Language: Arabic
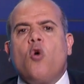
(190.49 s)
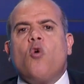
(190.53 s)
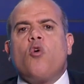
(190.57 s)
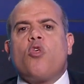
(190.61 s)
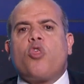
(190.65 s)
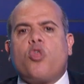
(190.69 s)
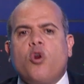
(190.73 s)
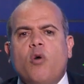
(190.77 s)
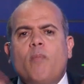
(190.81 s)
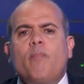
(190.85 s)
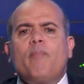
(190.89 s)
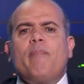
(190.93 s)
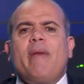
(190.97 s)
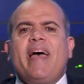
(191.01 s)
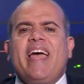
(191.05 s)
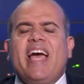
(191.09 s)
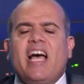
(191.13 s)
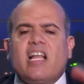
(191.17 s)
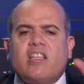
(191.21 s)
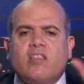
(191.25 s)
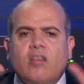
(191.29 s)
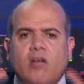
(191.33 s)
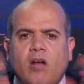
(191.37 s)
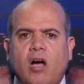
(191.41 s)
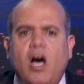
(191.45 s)
ثم
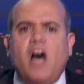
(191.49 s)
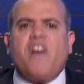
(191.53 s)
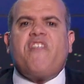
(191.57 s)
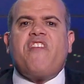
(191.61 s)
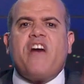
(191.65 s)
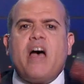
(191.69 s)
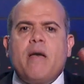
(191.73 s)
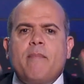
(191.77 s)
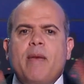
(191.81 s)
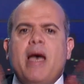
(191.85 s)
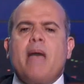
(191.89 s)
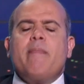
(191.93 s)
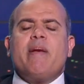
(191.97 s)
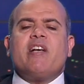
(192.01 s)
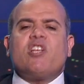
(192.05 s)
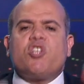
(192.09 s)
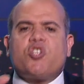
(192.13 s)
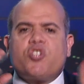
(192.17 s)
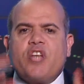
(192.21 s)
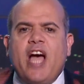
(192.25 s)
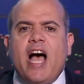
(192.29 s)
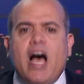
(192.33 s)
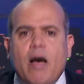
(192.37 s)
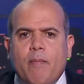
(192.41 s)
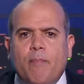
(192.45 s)
اعتراف امام
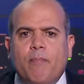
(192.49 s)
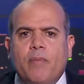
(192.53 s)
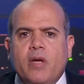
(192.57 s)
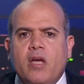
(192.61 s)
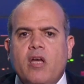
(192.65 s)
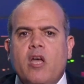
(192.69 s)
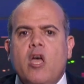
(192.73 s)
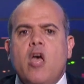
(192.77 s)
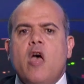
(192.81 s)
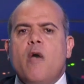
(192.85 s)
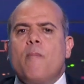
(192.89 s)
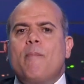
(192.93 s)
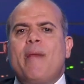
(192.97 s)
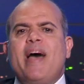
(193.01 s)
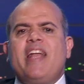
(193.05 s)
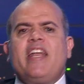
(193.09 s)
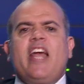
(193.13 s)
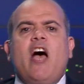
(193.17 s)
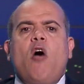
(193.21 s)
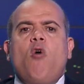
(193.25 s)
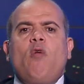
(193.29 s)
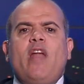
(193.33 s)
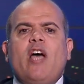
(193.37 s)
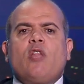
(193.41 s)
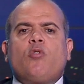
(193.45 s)
الشعب
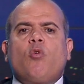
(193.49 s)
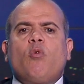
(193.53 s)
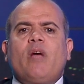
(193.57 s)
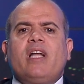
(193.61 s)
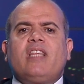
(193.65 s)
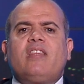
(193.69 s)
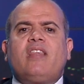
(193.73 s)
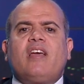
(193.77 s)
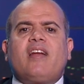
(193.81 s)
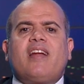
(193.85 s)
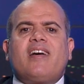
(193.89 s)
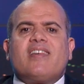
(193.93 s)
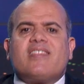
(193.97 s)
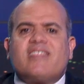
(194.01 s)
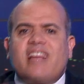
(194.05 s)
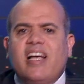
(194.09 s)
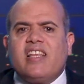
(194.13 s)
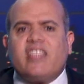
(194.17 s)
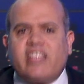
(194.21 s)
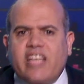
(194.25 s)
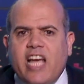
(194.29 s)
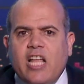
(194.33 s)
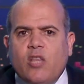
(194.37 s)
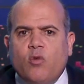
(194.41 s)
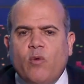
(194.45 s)
بانه لا توجد دراسات
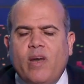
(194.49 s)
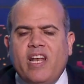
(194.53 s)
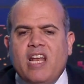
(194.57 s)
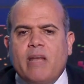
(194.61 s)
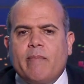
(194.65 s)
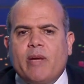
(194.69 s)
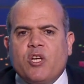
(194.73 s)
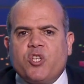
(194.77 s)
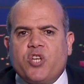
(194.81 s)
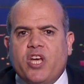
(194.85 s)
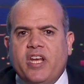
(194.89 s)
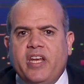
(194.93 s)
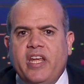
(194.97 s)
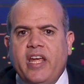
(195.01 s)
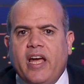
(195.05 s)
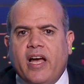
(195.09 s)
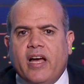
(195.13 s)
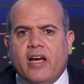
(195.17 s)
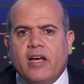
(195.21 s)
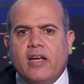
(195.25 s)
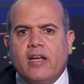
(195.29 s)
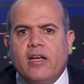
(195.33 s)
جدوى للمشاريع